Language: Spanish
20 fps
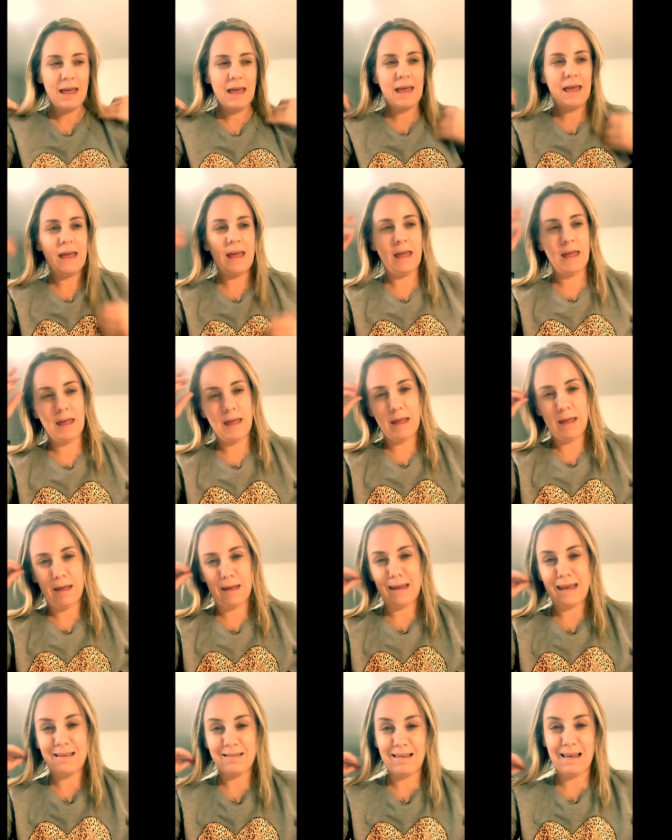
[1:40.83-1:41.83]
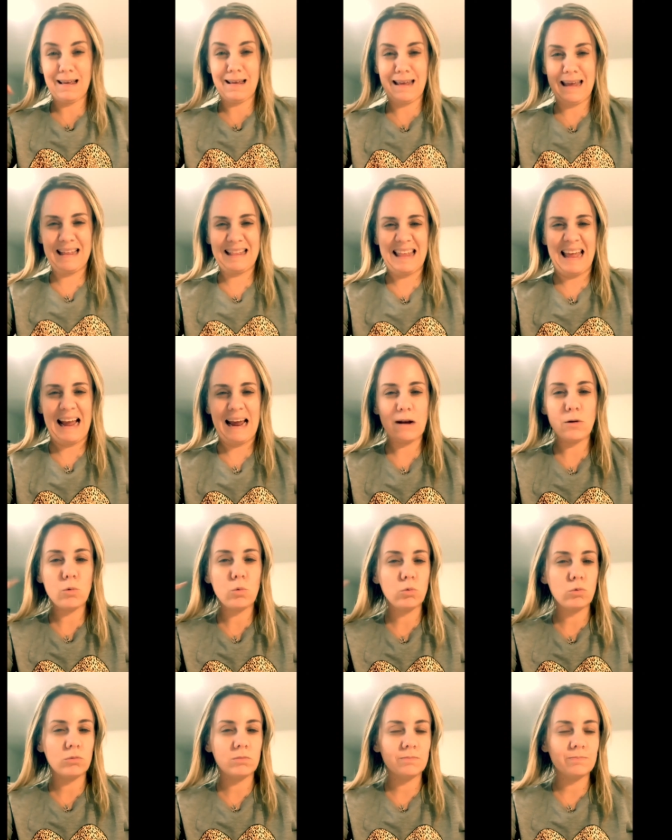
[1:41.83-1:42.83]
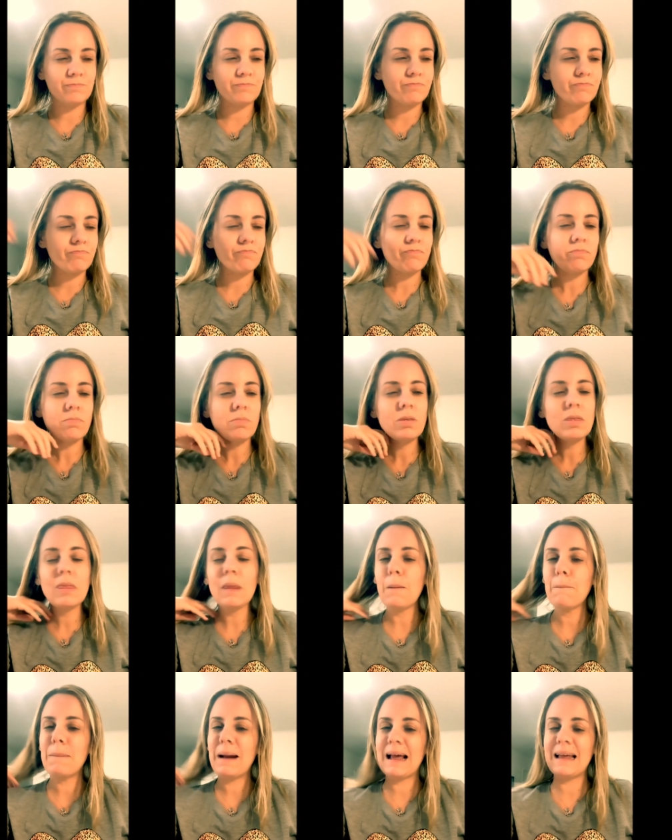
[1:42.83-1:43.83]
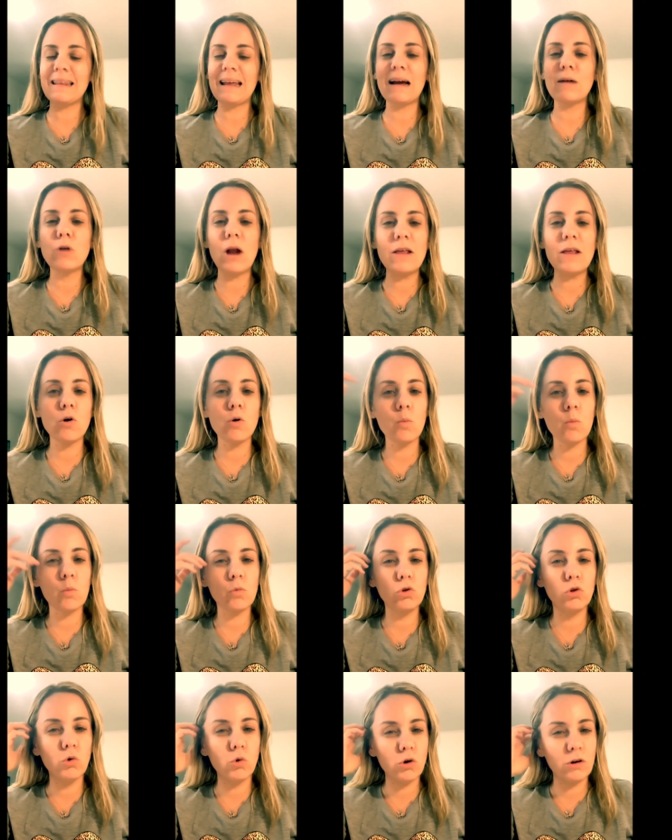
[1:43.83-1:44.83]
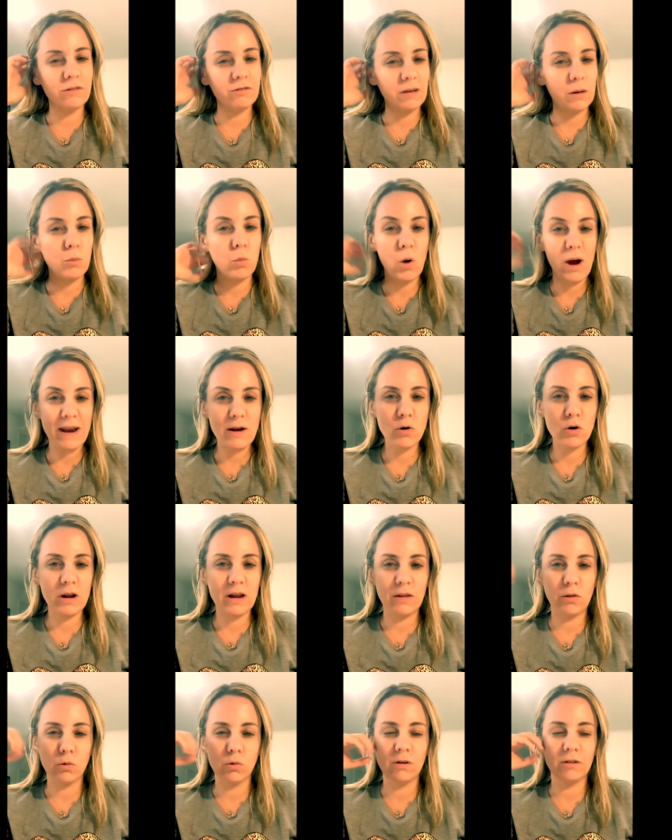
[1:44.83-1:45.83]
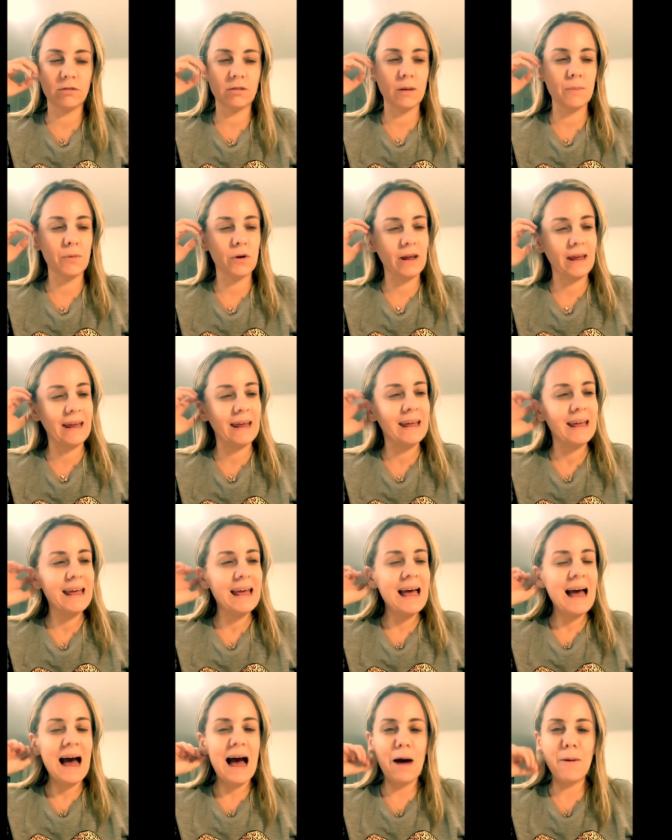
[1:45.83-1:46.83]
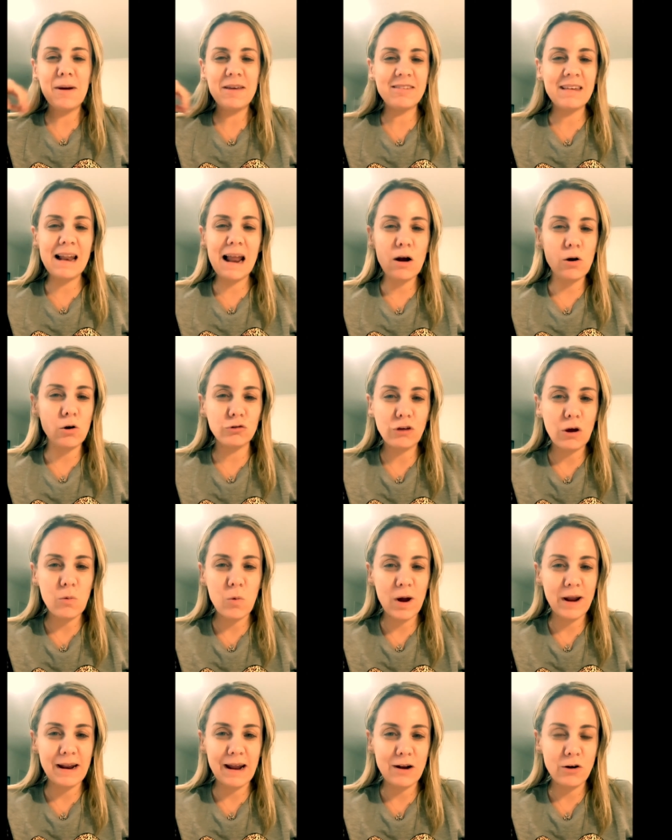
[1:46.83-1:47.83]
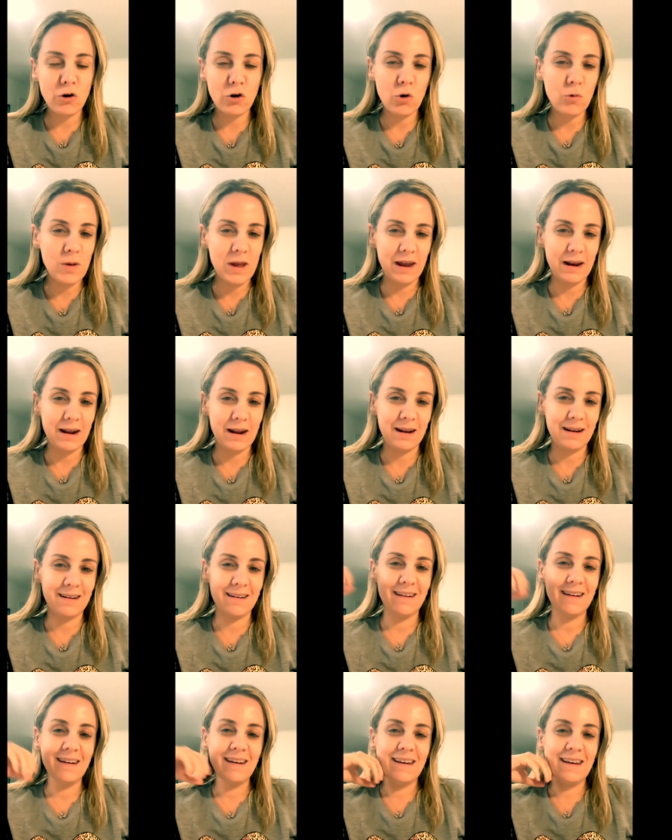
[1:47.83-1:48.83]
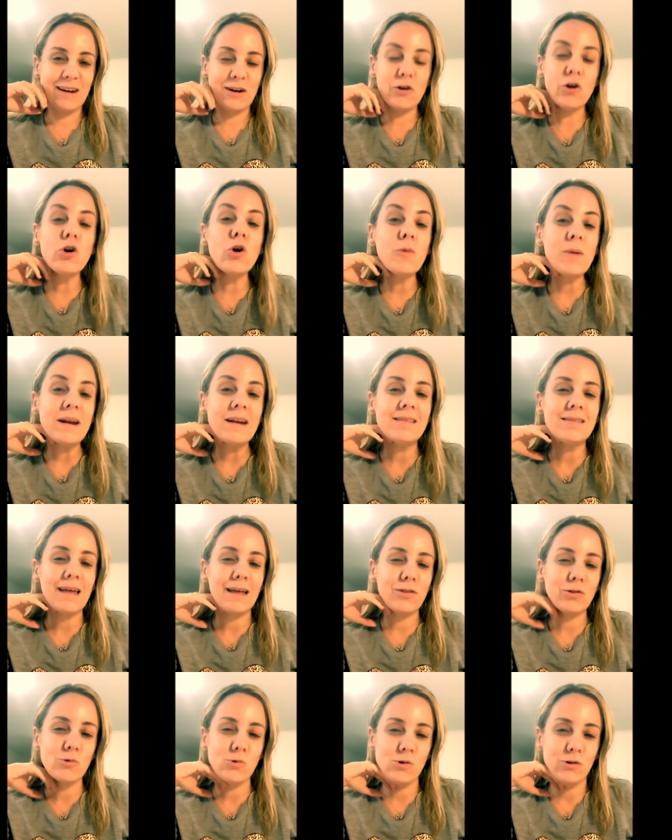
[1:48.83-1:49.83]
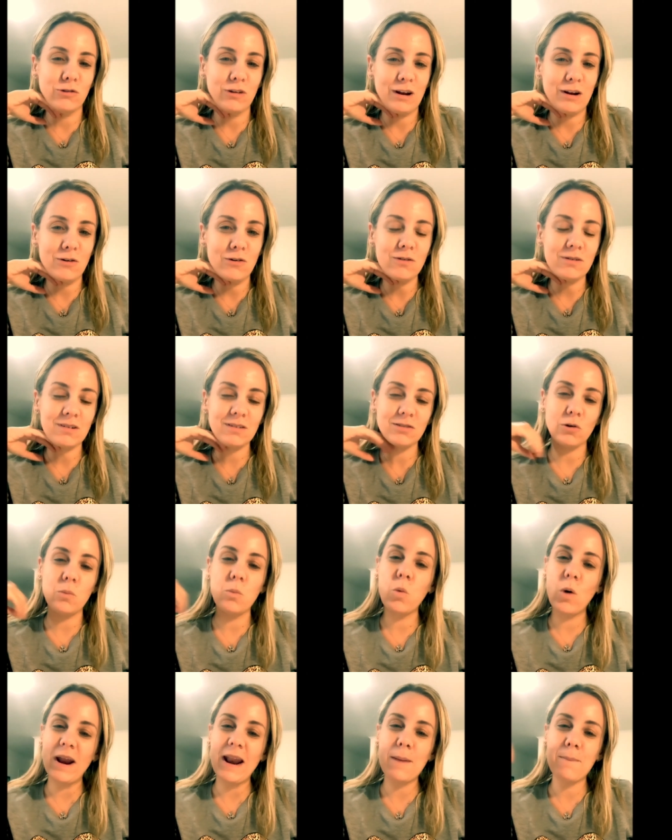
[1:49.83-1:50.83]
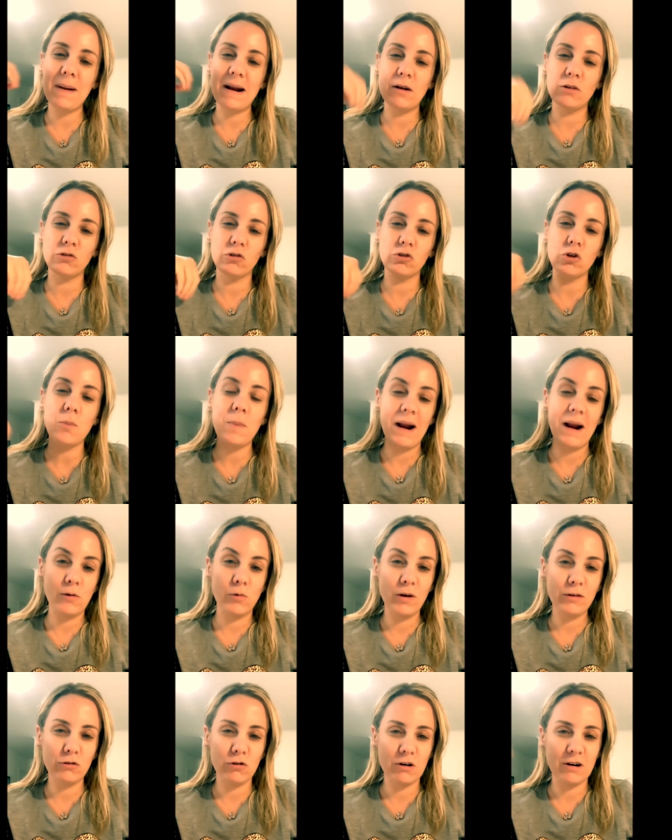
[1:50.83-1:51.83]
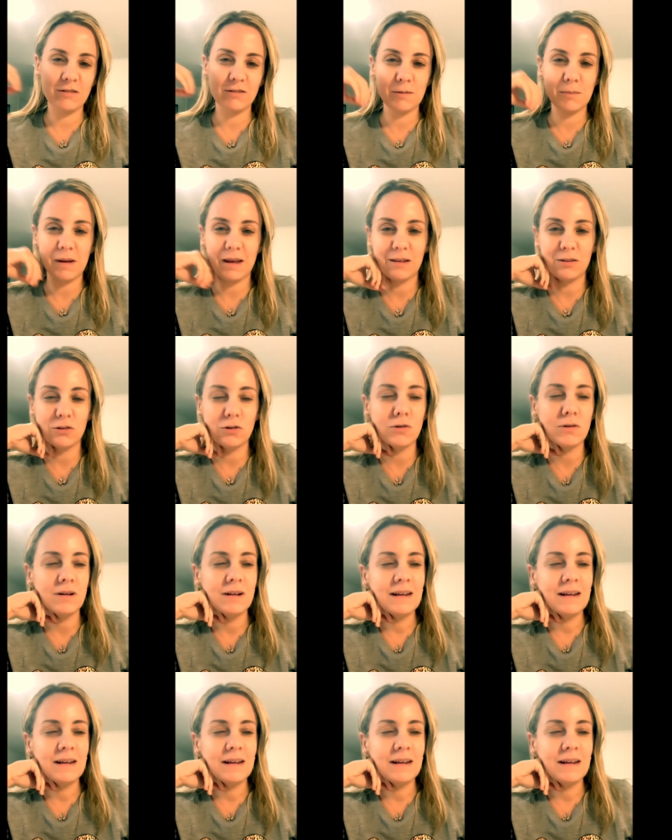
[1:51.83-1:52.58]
que, se, que tengan un, para que tengan un año dulce, bueno y dulce, porque a veces las cosas buenas no nos vienen, no nos vienen tan dulces, ¿no? Son buenas para nosotros, para nuestro crecimiento,